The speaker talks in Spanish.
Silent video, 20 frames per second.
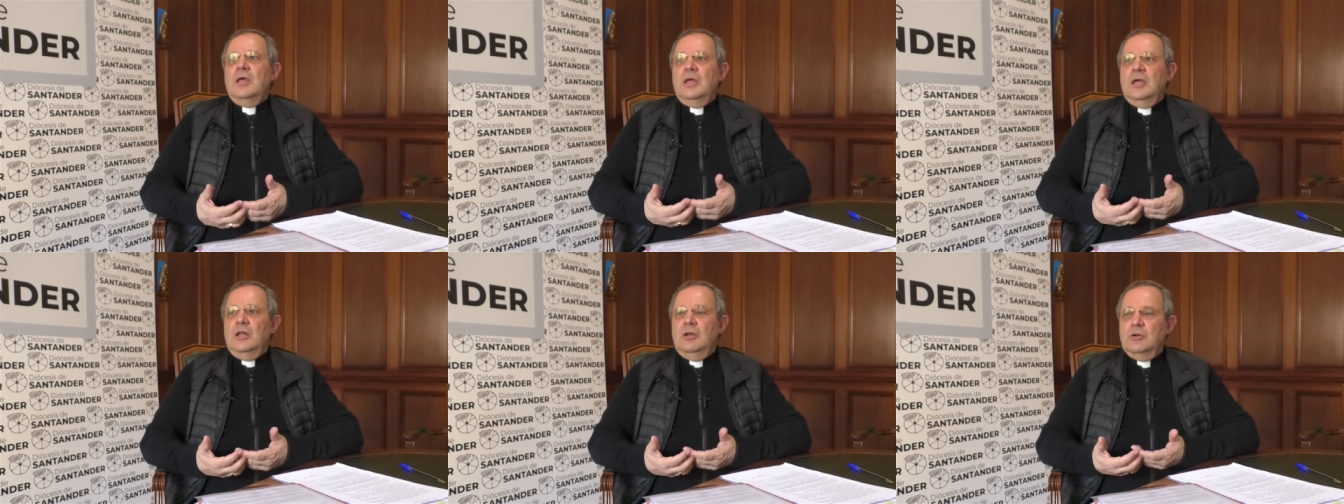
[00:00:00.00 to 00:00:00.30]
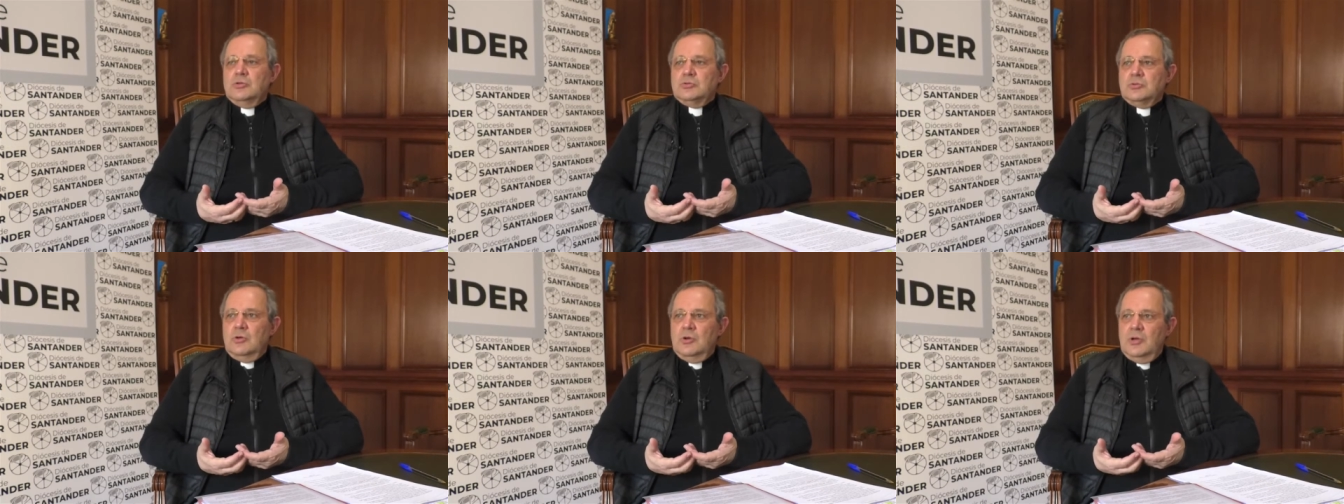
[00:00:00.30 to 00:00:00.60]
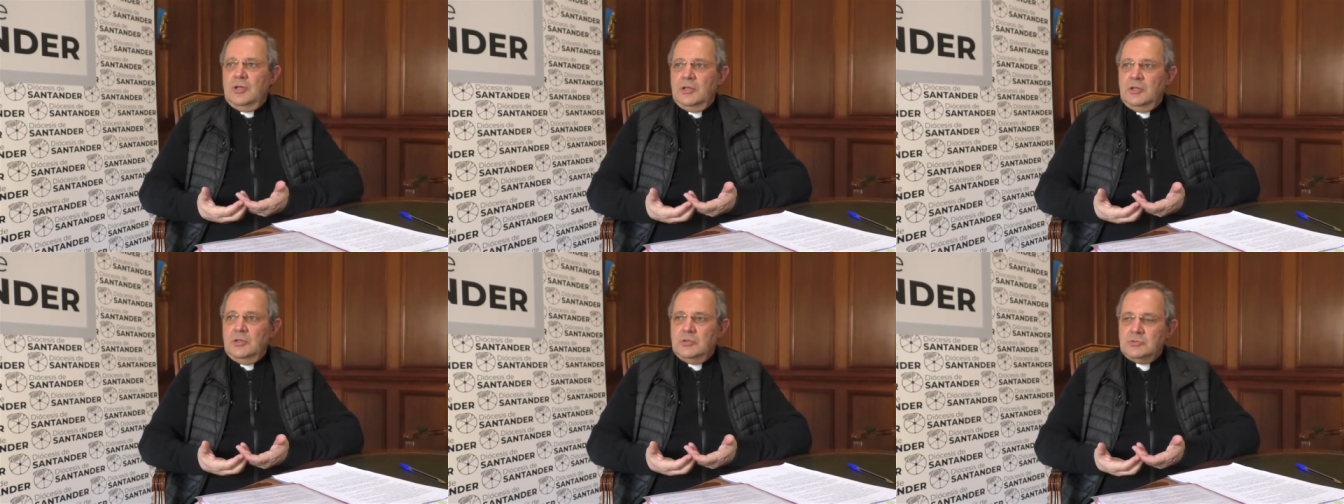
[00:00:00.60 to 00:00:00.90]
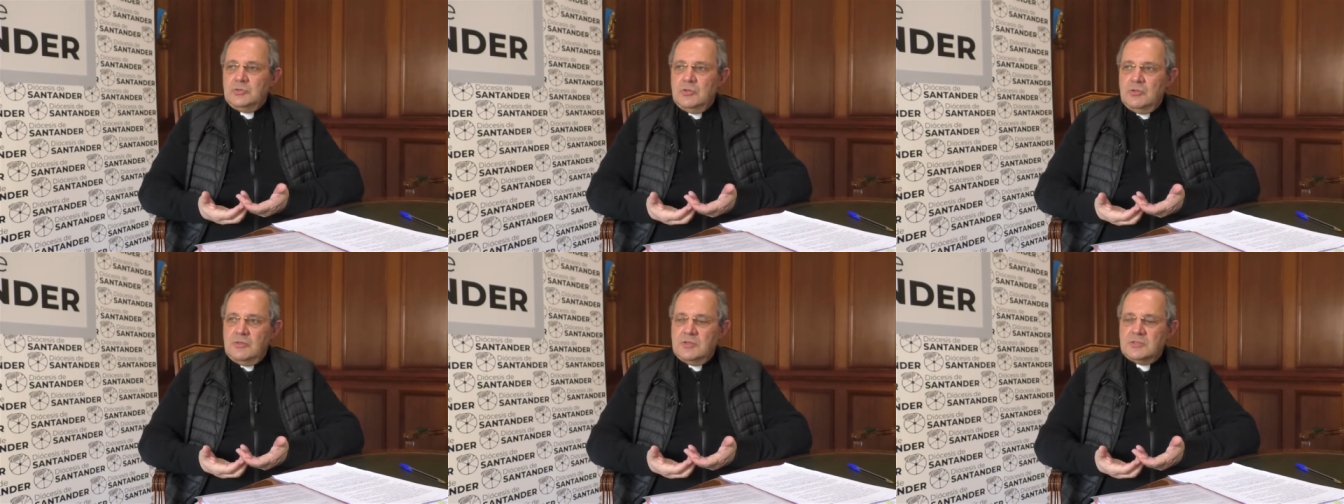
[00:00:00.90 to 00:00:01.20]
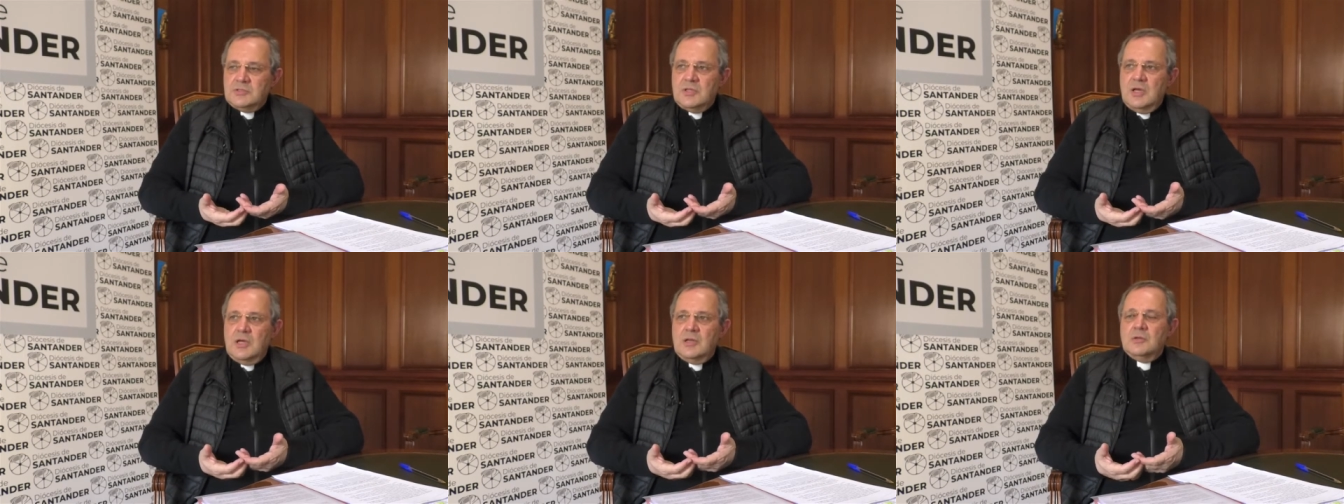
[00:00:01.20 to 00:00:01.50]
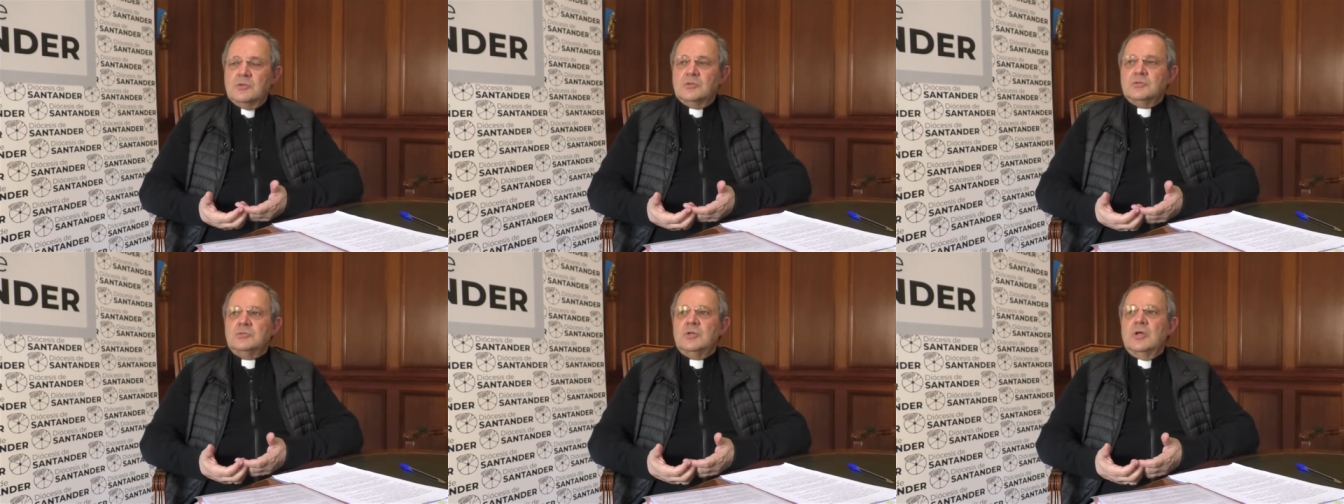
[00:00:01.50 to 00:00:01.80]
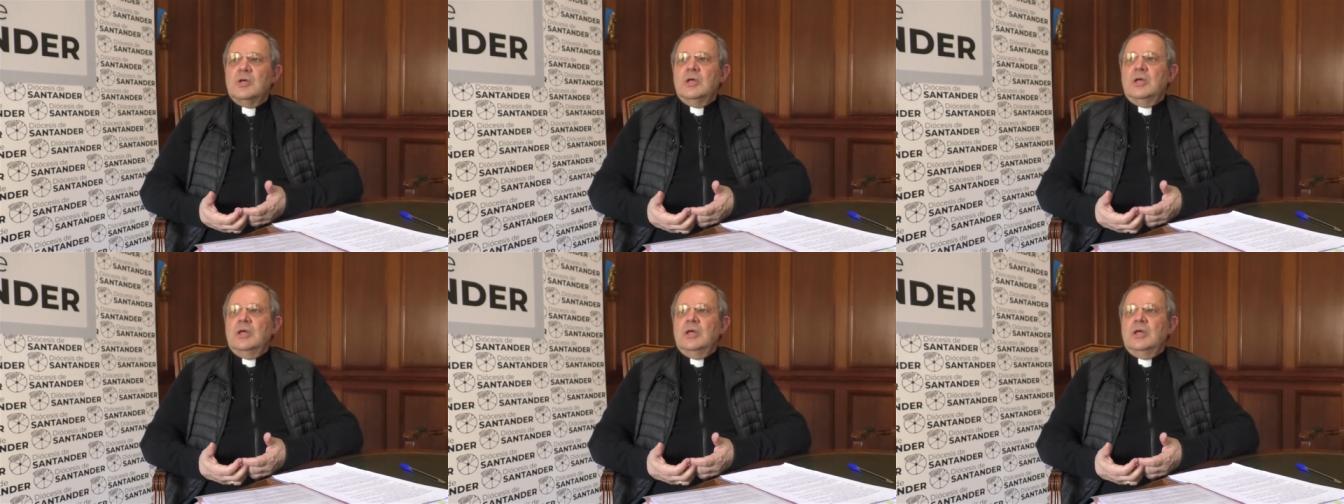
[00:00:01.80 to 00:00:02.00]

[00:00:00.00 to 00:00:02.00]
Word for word: en los colegios diocesanos,